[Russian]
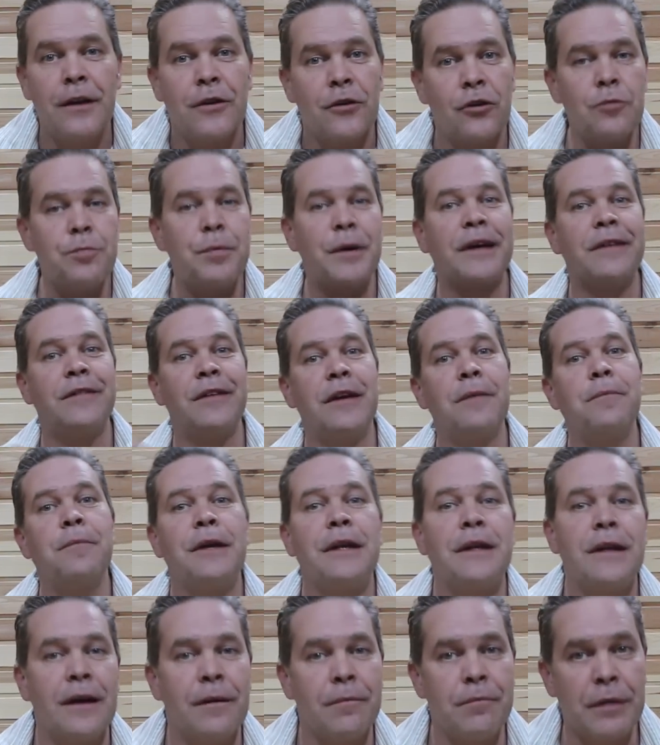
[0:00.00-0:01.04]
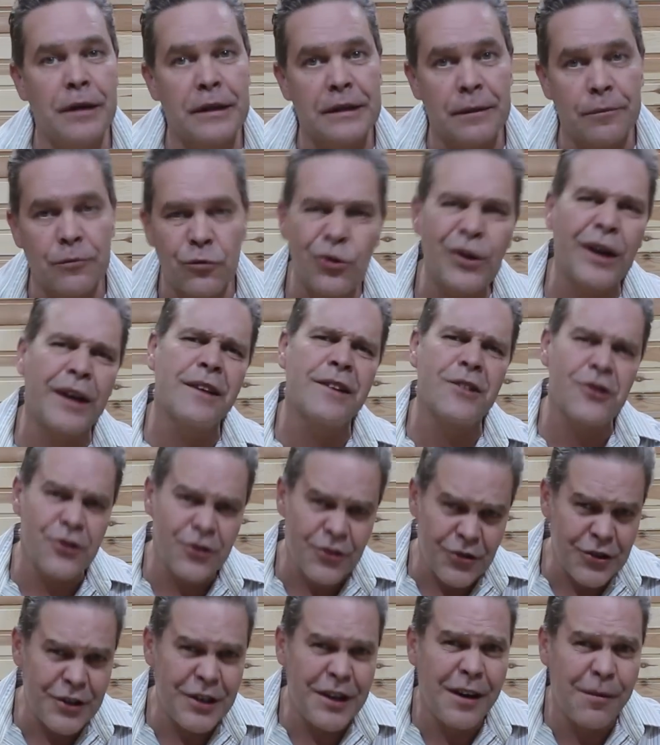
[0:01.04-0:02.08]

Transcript: Но поговорим мы не об этом. Ну, конечно же,